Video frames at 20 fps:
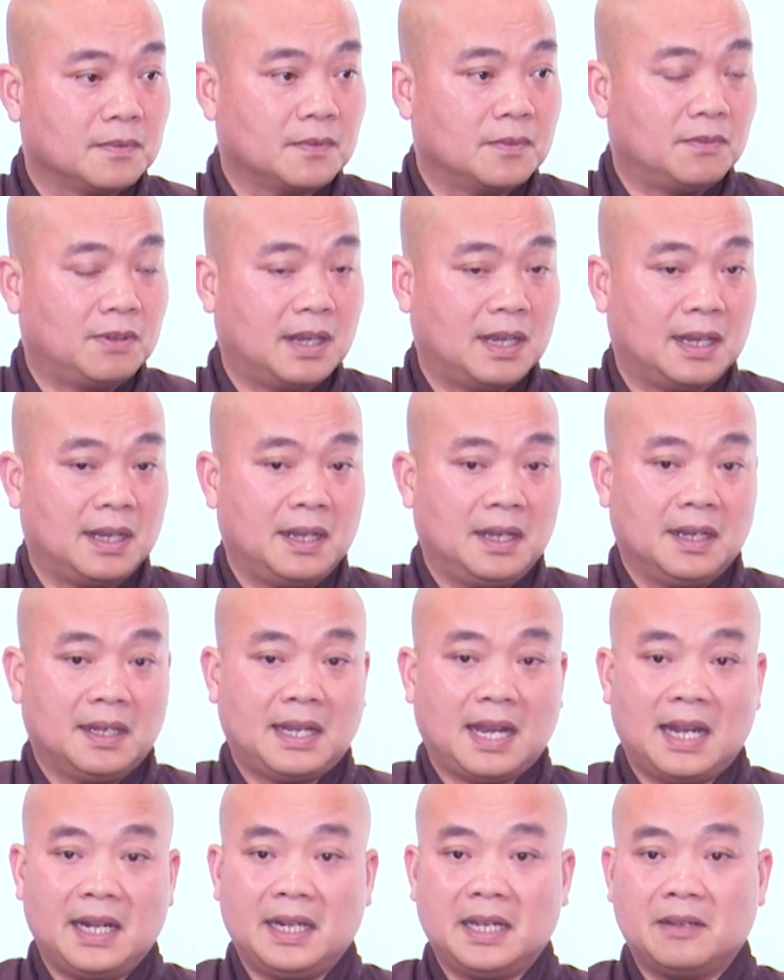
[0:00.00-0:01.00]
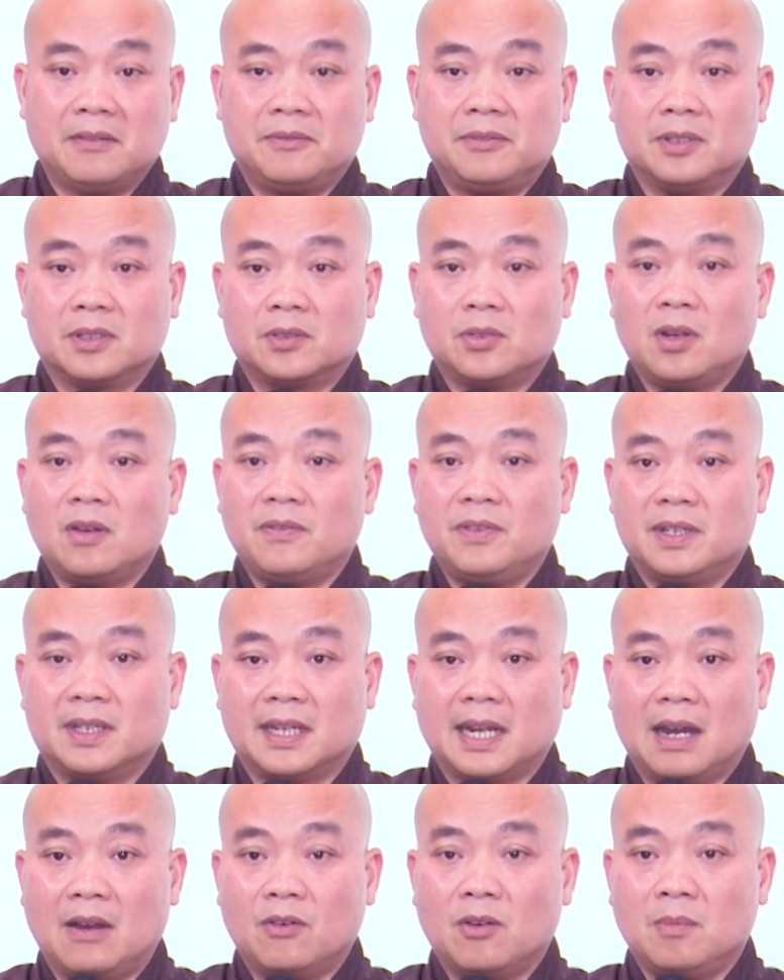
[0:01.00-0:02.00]
Và khả năng vượt thoát phiền
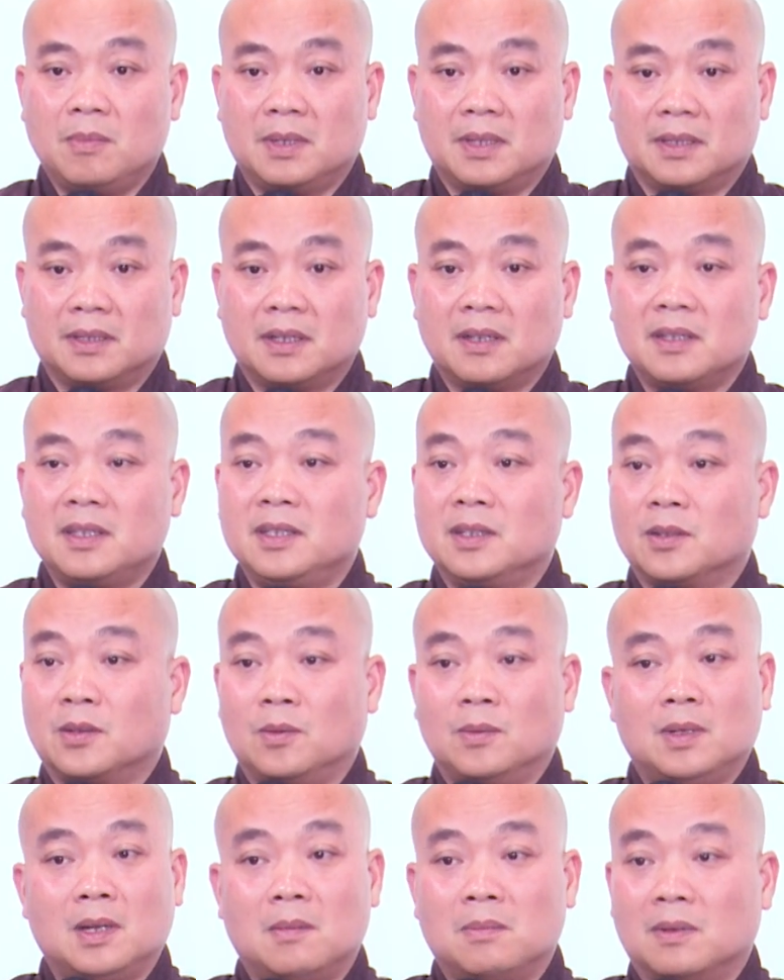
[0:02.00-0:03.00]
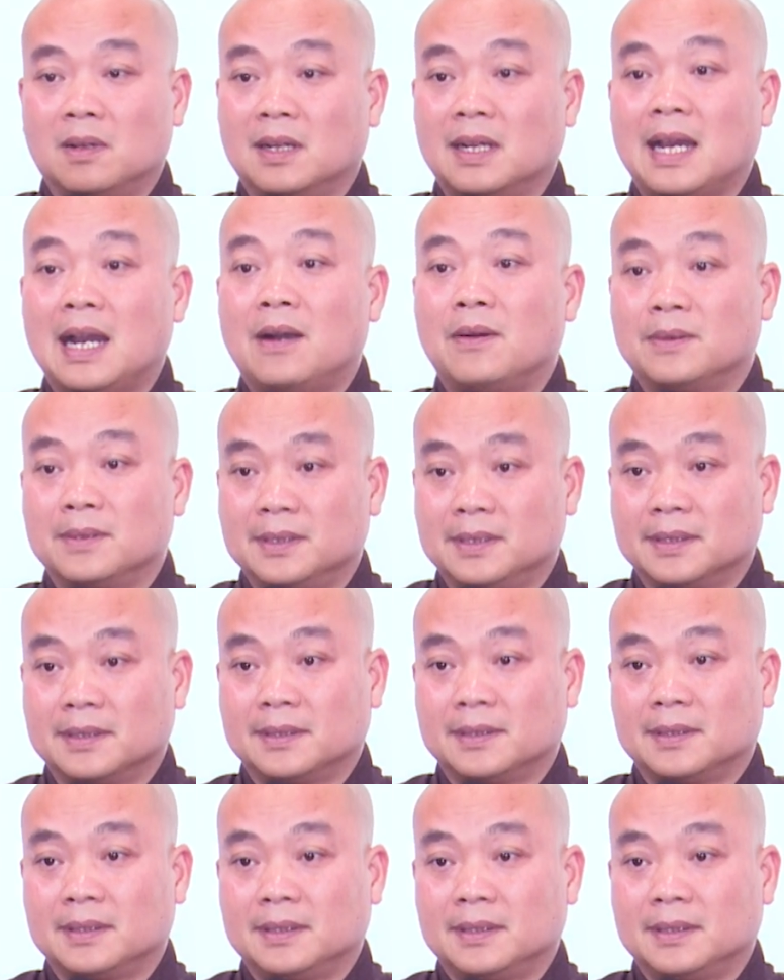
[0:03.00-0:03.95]
não của mình tất nhiên cũng không có cao được.